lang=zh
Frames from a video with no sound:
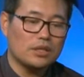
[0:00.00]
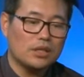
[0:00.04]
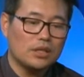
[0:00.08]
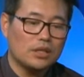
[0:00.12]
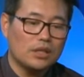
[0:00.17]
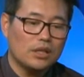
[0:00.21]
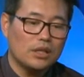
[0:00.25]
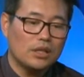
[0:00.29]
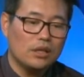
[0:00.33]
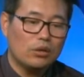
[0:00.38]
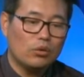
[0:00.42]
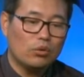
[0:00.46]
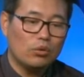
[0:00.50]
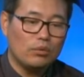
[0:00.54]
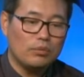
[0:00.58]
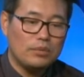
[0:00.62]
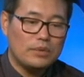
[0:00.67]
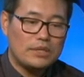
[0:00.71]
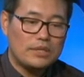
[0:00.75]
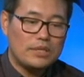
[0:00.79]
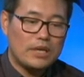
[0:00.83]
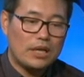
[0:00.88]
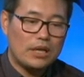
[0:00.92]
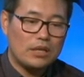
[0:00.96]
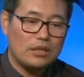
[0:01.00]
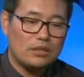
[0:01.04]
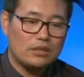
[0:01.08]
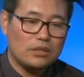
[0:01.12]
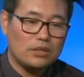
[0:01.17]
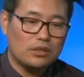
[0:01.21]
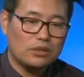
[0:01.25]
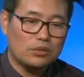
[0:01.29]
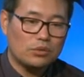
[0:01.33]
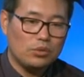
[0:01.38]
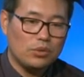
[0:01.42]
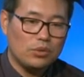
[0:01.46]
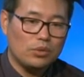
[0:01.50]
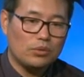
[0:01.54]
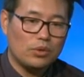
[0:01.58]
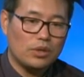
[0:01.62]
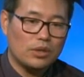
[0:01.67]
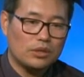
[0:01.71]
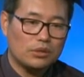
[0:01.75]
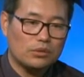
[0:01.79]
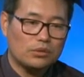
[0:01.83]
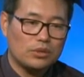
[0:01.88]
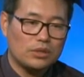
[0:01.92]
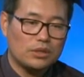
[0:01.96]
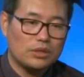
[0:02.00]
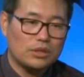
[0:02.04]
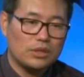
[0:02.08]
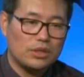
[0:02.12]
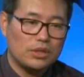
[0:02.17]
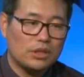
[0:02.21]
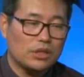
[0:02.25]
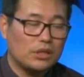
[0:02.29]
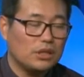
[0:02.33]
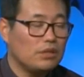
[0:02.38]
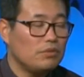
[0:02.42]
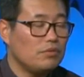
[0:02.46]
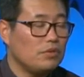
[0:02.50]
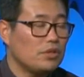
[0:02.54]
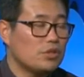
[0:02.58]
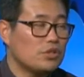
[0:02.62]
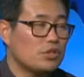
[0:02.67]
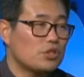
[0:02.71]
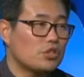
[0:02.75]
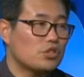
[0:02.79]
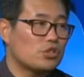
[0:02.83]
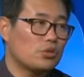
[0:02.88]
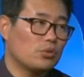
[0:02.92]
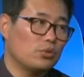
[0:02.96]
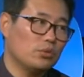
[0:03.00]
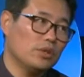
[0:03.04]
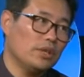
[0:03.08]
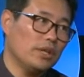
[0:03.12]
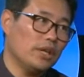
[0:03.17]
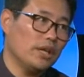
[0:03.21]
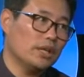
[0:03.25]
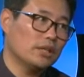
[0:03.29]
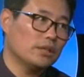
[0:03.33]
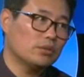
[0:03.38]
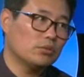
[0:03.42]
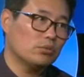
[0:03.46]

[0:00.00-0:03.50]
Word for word: 嗯，我们在这个推广的过程里呢，因为是首演，